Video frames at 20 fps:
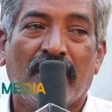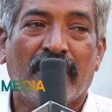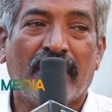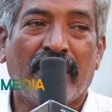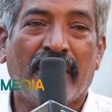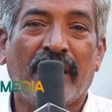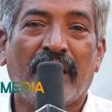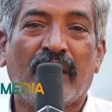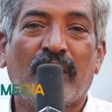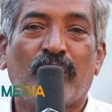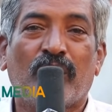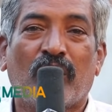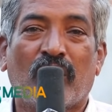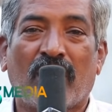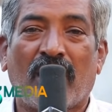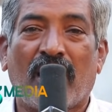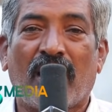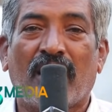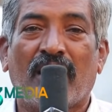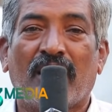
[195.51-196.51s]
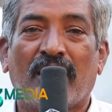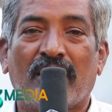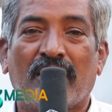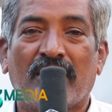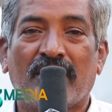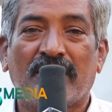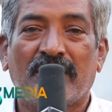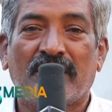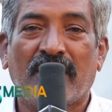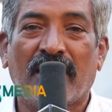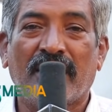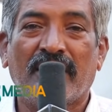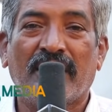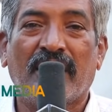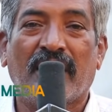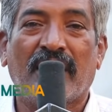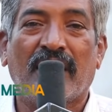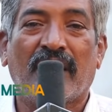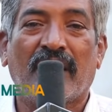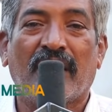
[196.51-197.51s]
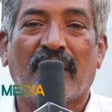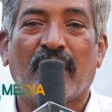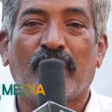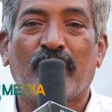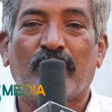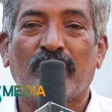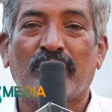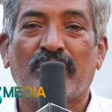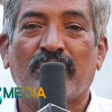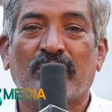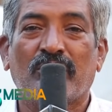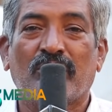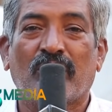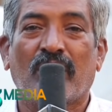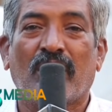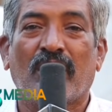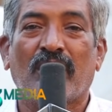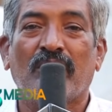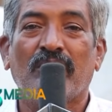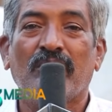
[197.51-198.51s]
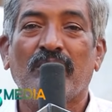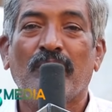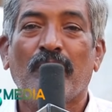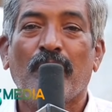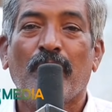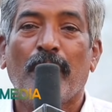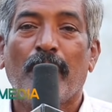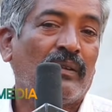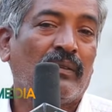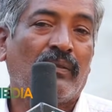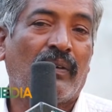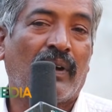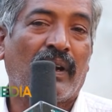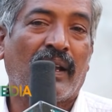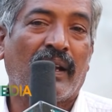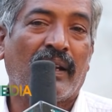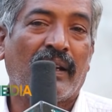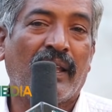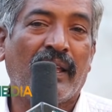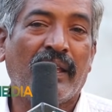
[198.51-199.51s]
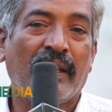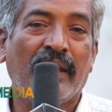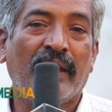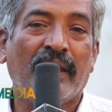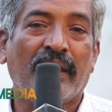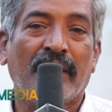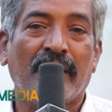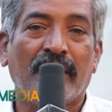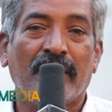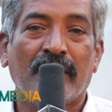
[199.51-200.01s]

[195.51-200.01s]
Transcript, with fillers: గ్రేడెడ్ మొర్ర జాతి గేదలను అభివృద్ధి చేసుకున్నాను వాళ్ళ డైరీ